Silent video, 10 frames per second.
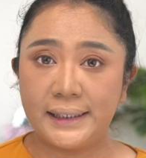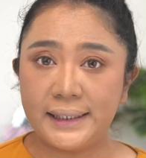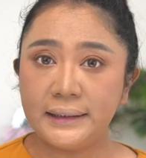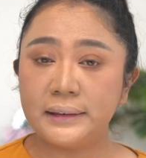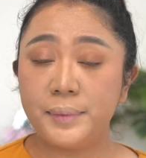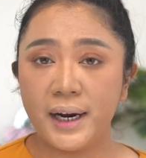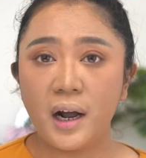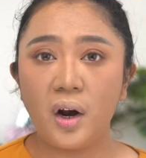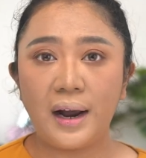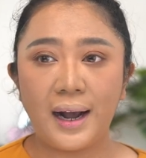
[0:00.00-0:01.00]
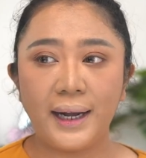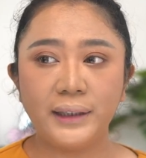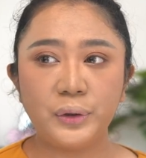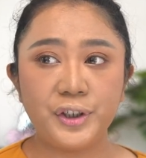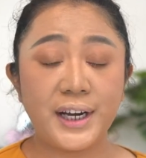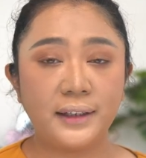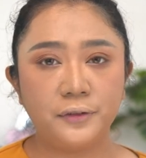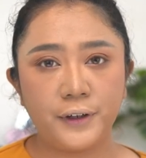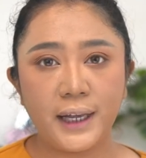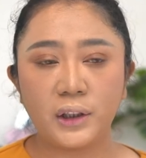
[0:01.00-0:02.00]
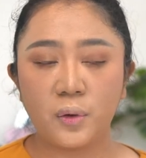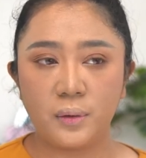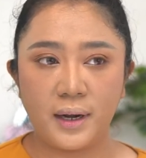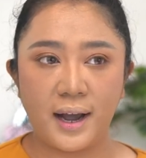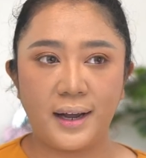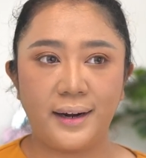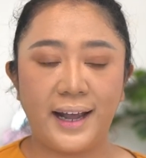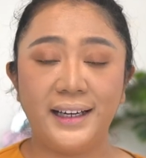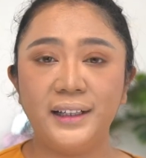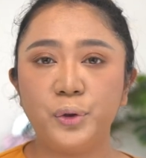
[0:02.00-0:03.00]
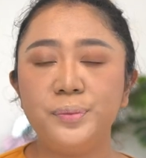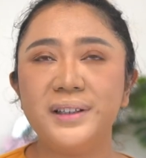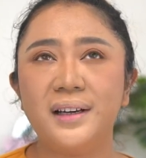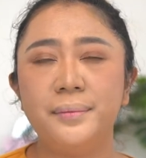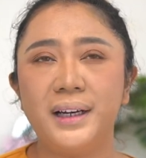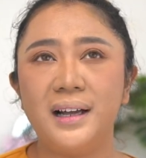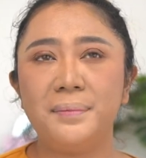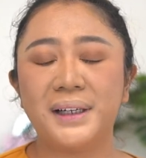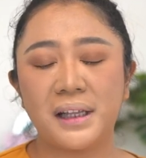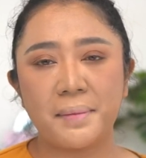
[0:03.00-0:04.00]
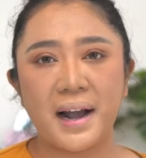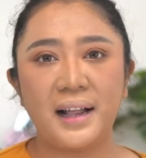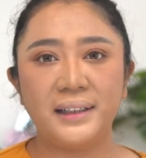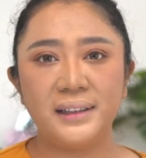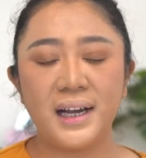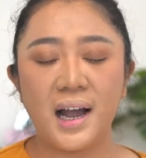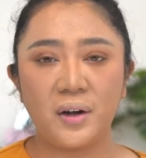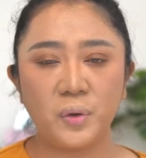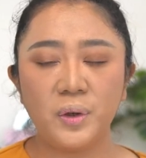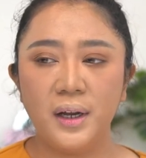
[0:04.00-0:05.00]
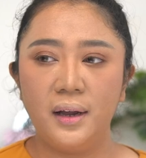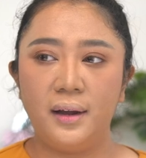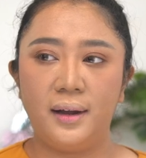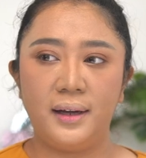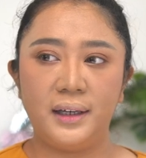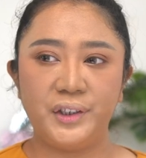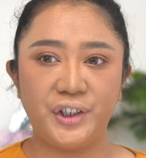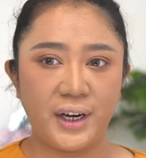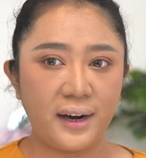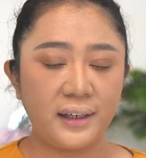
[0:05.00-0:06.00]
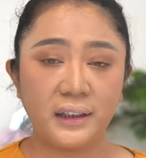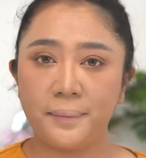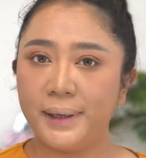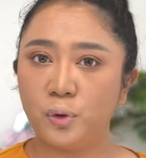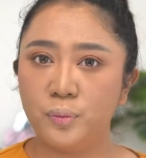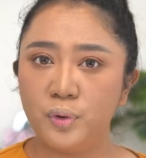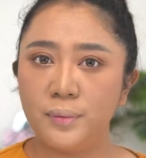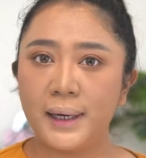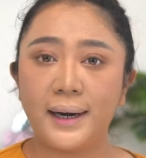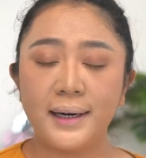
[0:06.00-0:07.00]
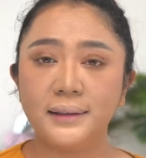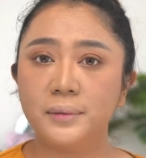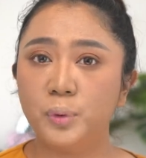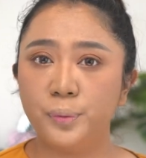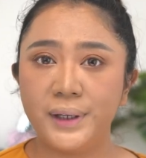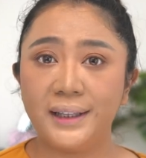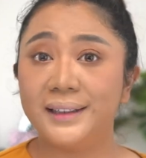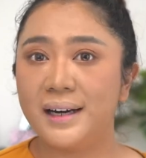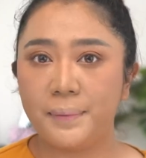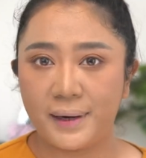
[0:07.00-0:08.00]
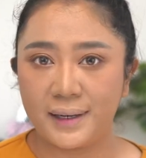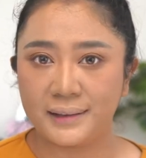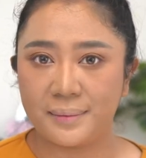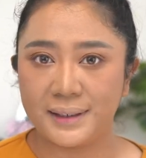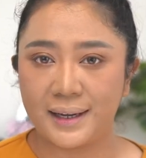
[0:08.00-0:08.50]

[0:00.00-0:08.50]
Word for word: Jadi sebenarnya kalau kakak itu child free atau enggak. Nah ini tuh bisa dibilang pertama kalinya aku uh, share di tempat umum karena sebelumnya tidak pernah sama